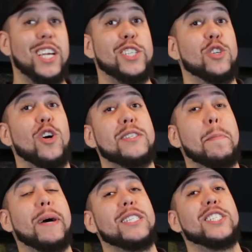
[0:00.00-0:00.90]
Gente, nossa
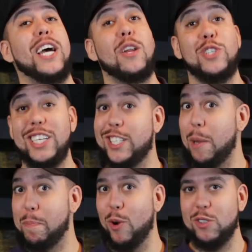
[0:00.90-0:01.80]
pasta de alho já
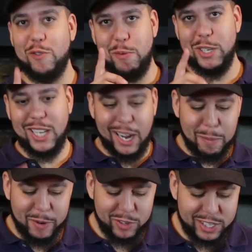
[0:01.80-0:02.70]
está pronta. Eu vou mostrar aqui
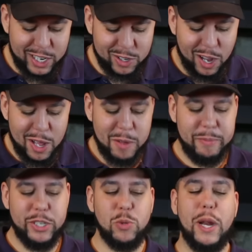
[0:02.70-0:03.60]
para vocês, ó.
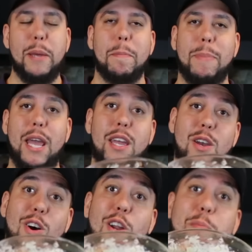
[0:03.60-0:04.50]
Misturei bem.
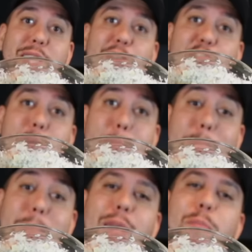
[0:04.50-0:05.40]
Olha como é que ela fica
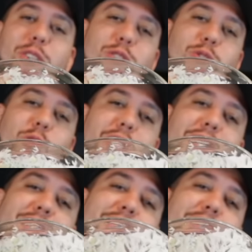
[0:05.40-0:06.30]
bem bonitona.
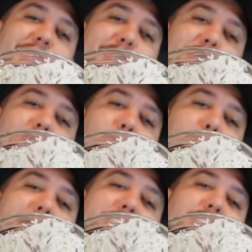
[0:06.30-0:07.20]
Com
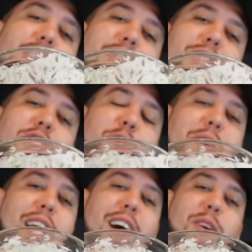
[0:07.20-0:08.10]
bastante
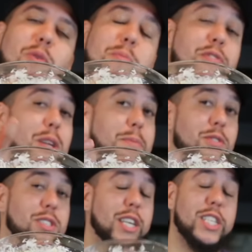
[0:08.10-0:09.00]
orégano, como eu falei para
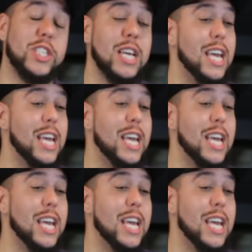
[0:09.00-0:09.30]
vocês.